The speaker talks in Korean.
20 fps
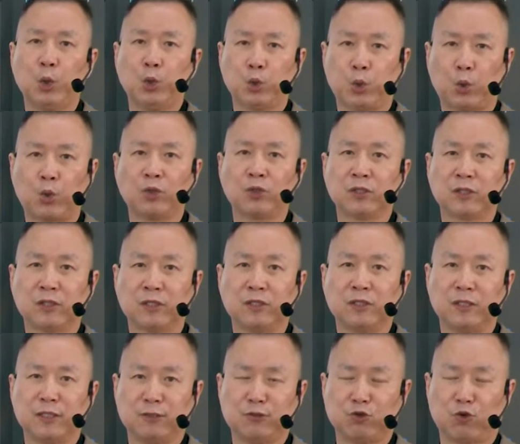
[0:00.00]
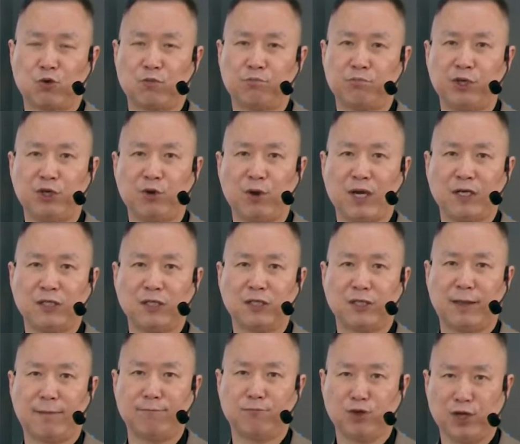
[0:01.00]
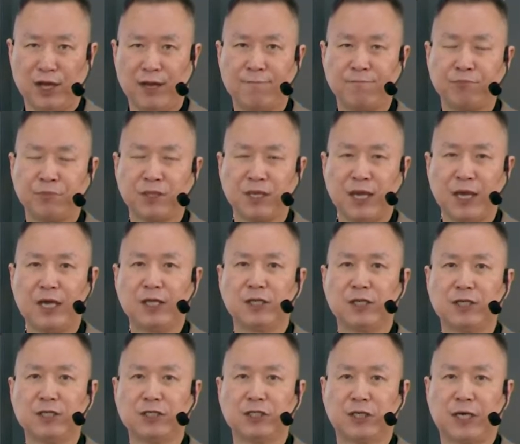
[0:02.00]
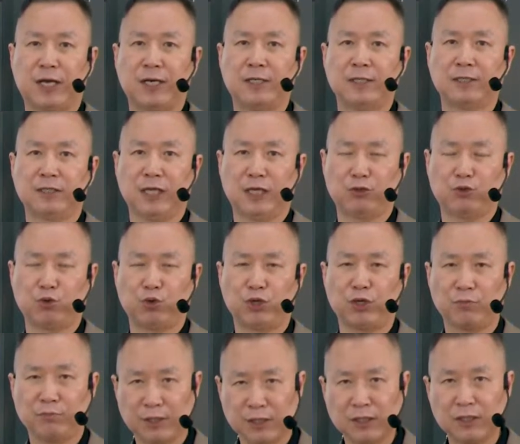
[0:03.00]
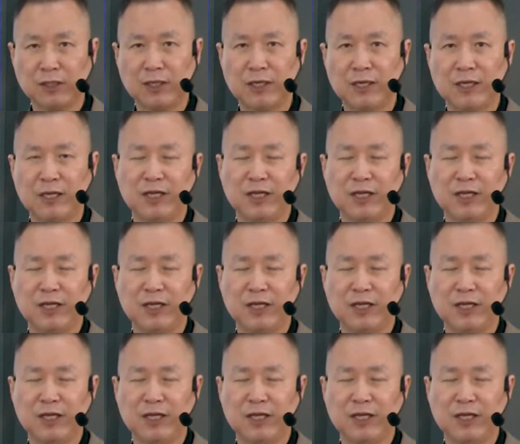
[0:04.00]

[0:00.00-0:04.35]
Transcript: 이런 것들이 조금 필요하기 때문에 해설 시간을 되도록이면